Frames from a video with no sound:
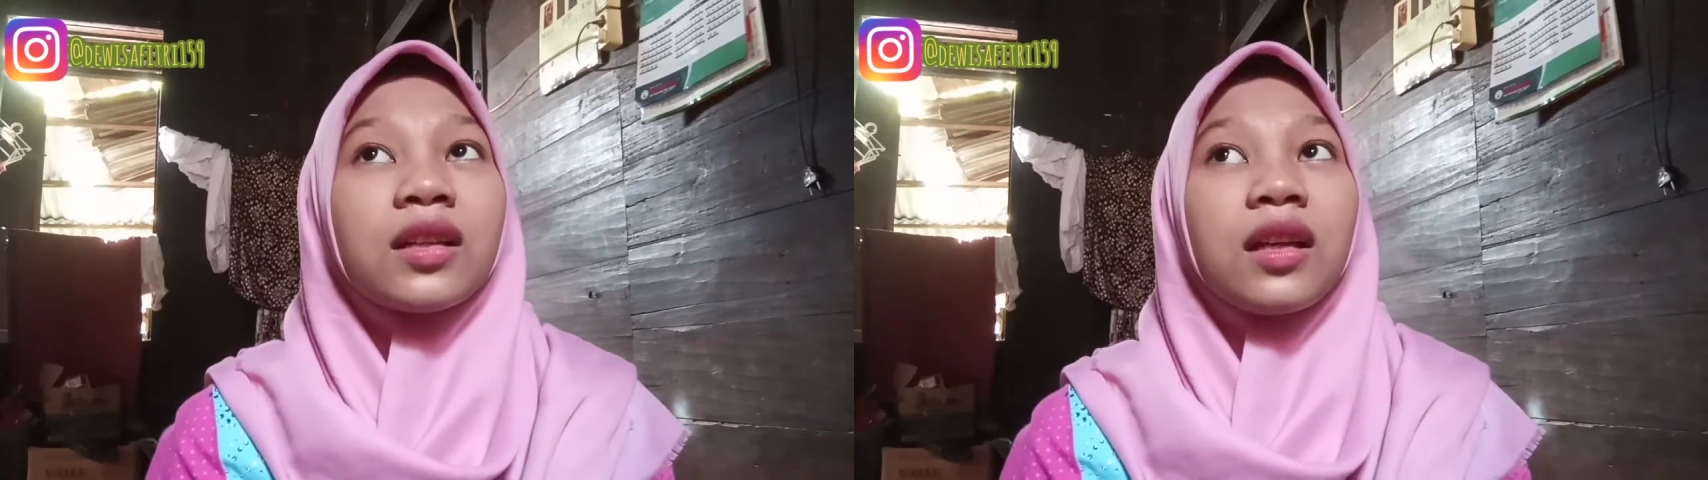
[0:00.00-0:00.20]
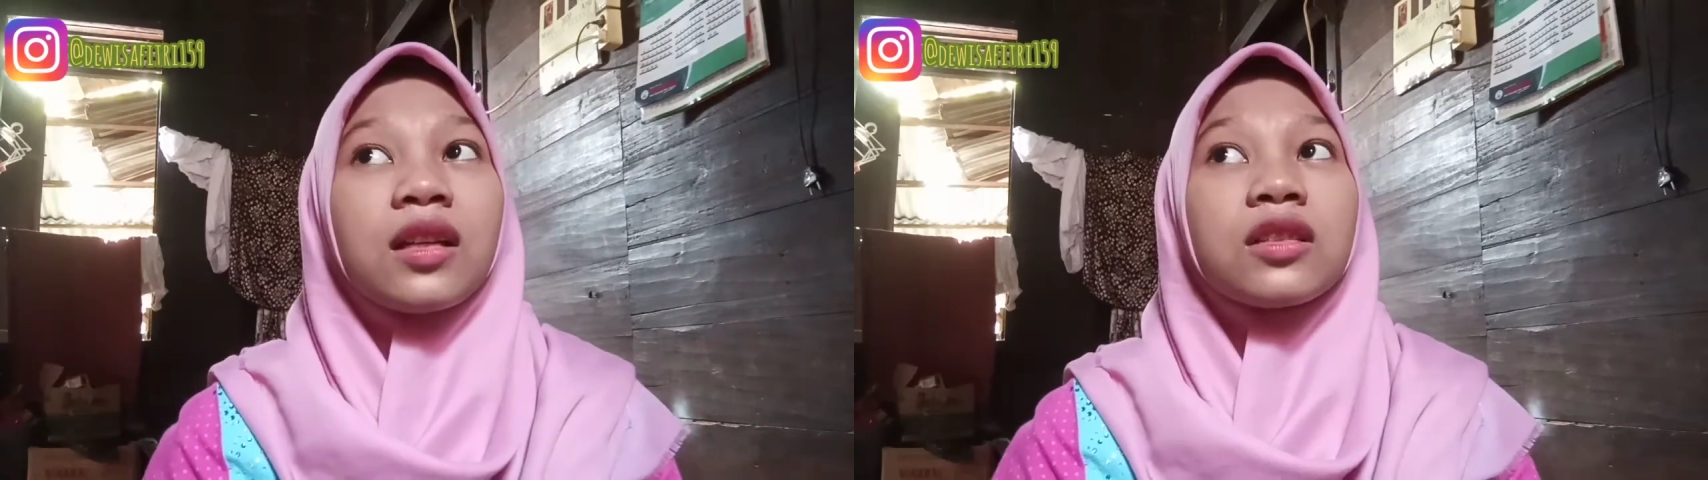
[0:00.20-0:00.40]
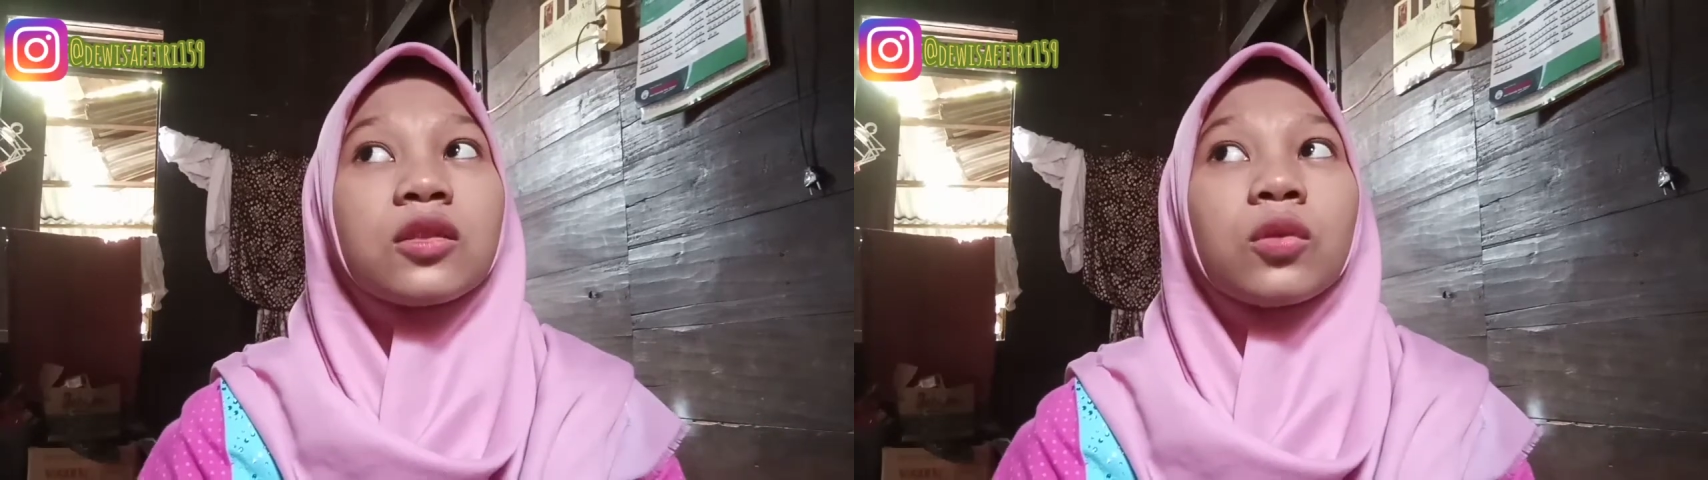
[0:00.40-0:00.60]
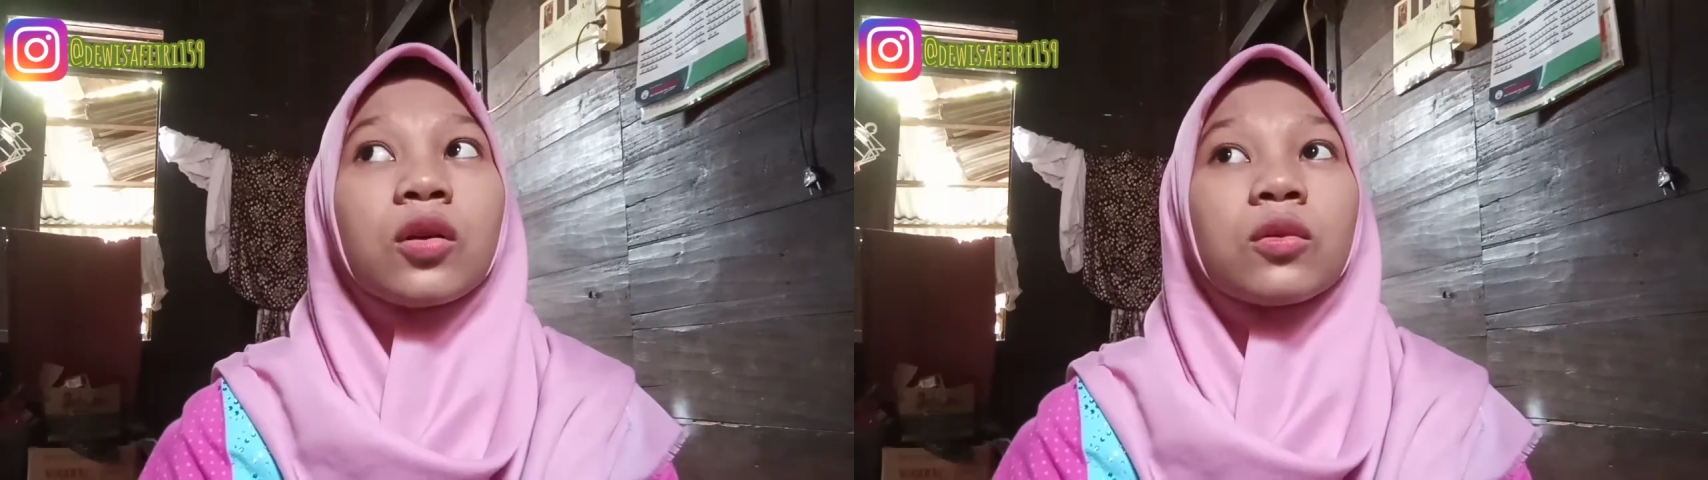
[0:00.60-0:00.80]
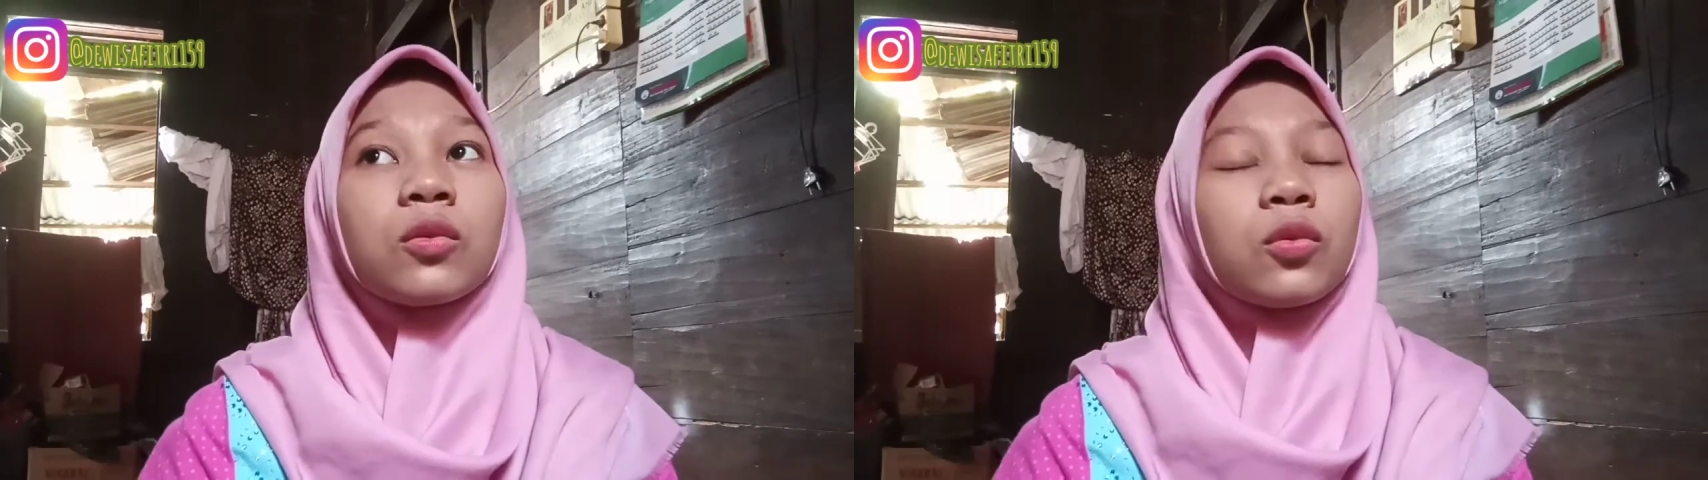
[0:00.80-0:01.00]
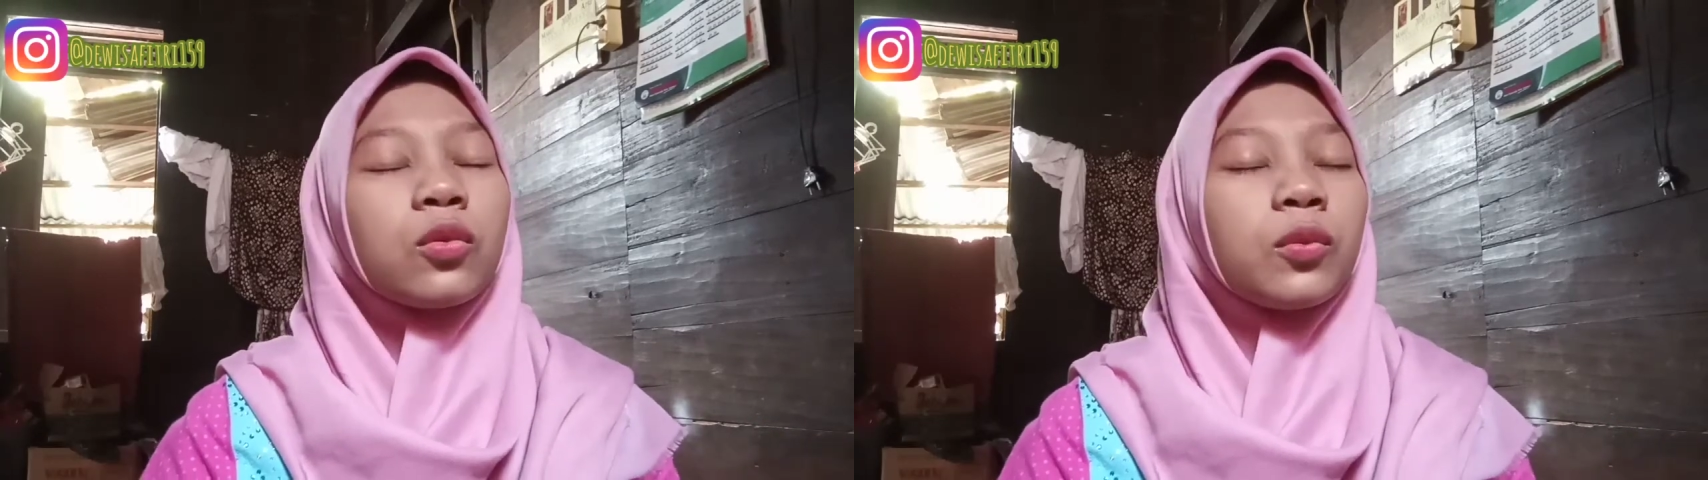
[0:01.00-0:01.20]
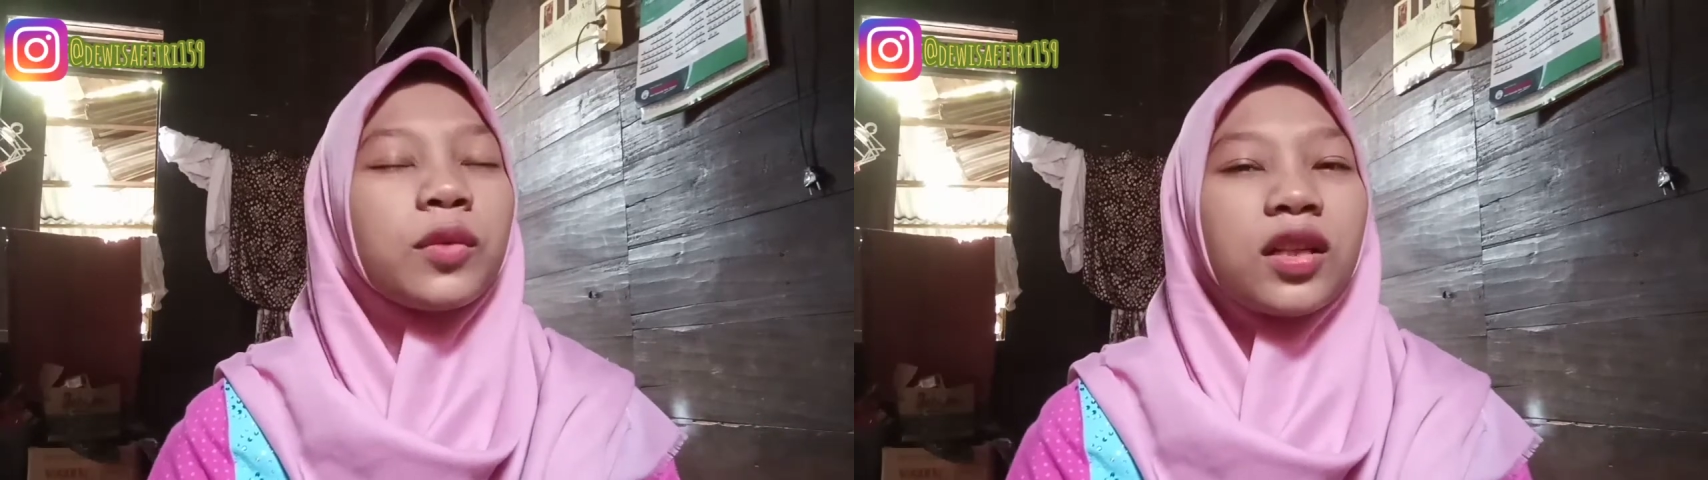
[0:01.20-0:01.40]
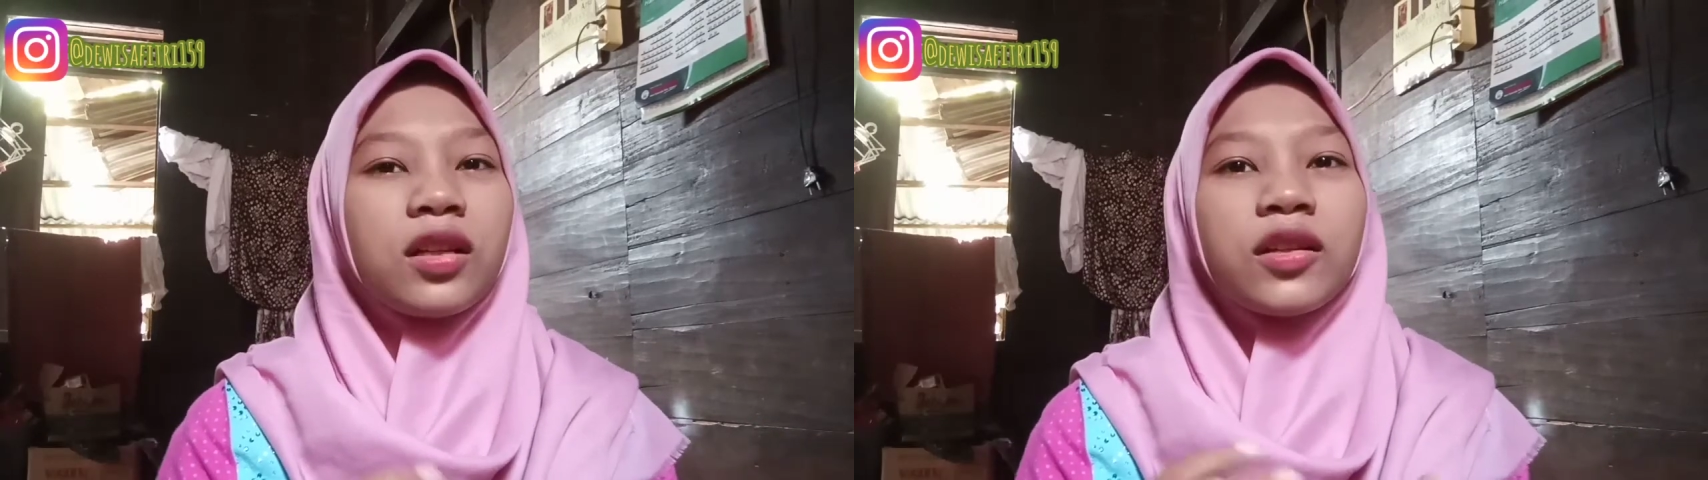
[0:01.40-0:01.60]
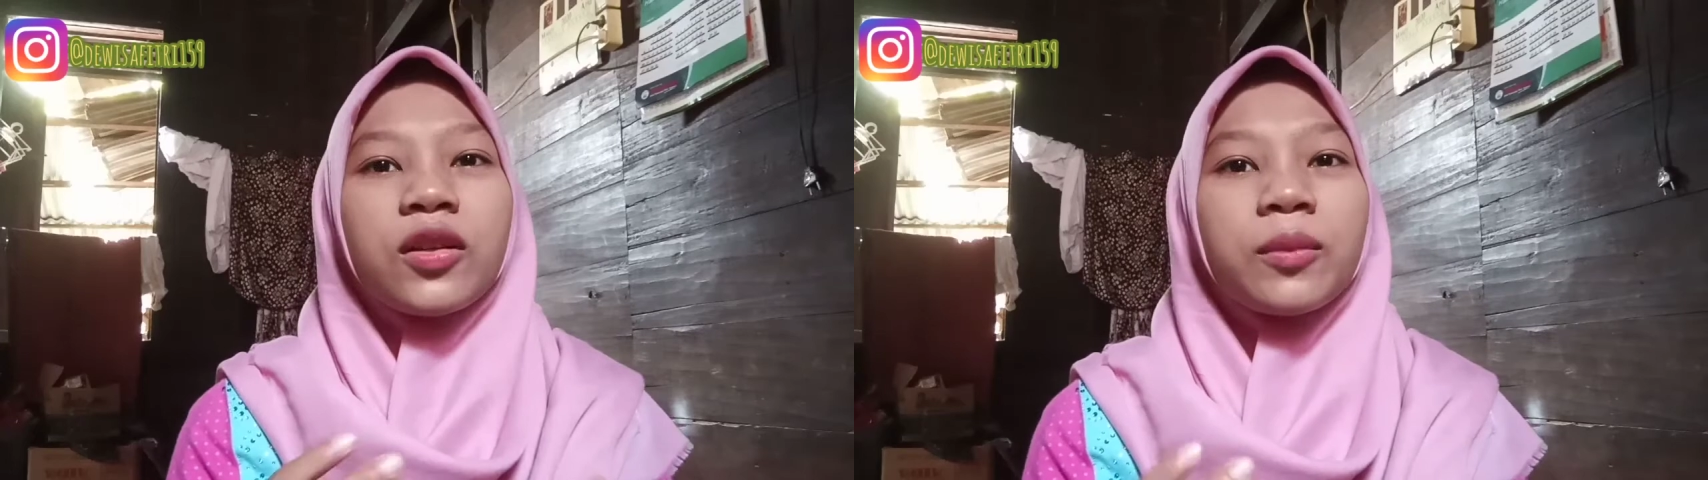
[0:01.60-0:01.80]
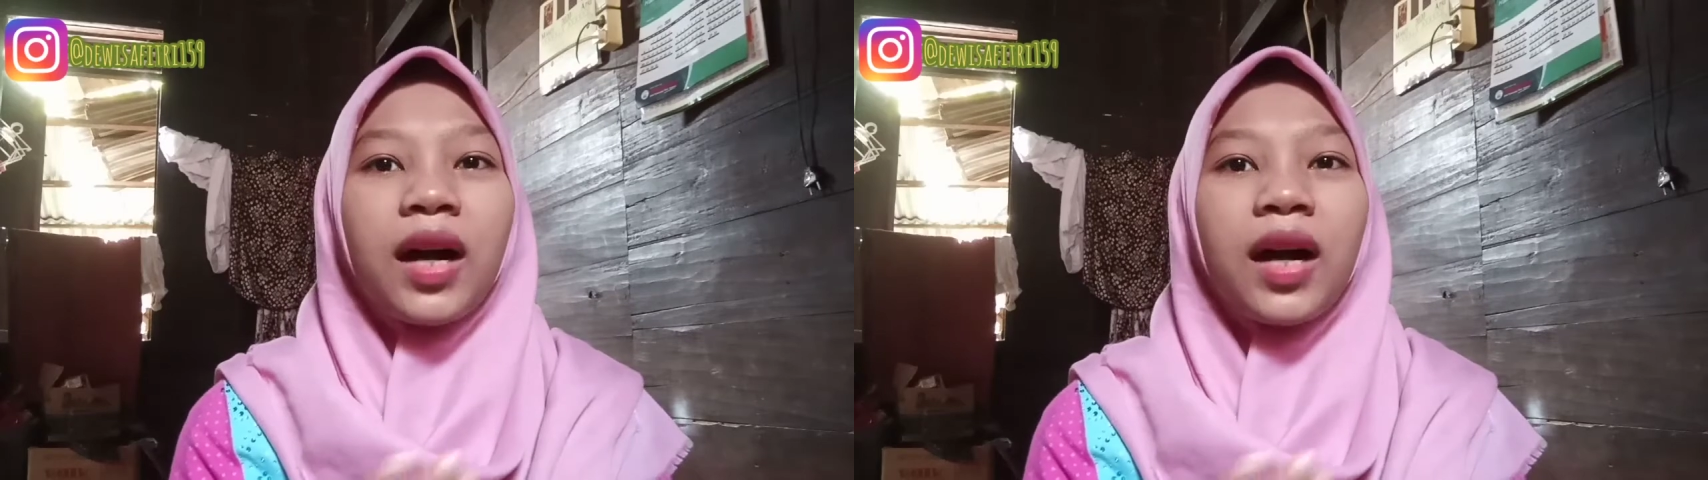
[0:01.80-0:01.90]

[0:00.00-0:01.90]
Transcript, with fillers: nah di situ aku, aku merinding